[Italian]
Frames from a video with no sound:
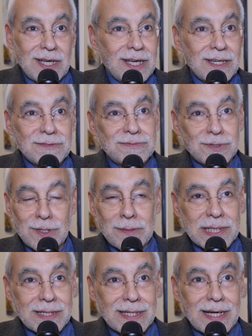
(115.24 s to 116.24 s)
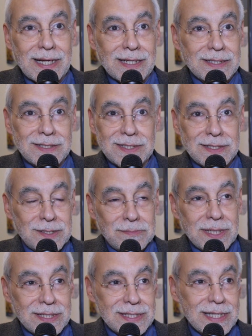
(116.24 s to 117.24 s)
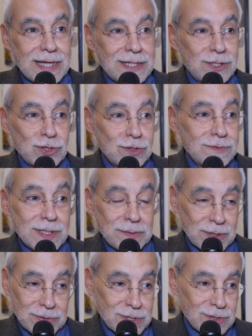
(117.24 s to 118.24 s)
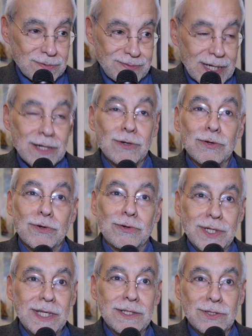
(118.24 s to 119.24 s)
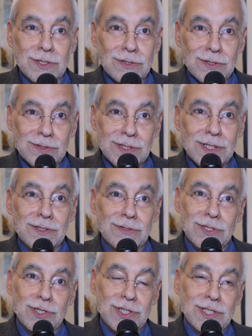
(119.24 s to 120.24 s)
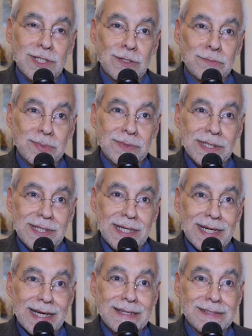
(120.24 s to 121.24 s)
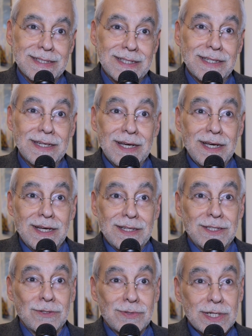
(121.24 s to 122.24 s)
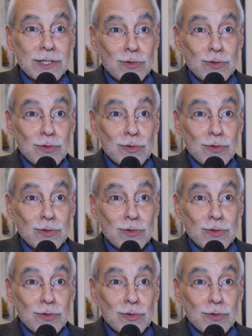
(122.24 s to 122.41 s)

è fondamentale sensibilizzare i giovani, per questo farlo qui, sono contento che ci siano pure dei ragazzi di una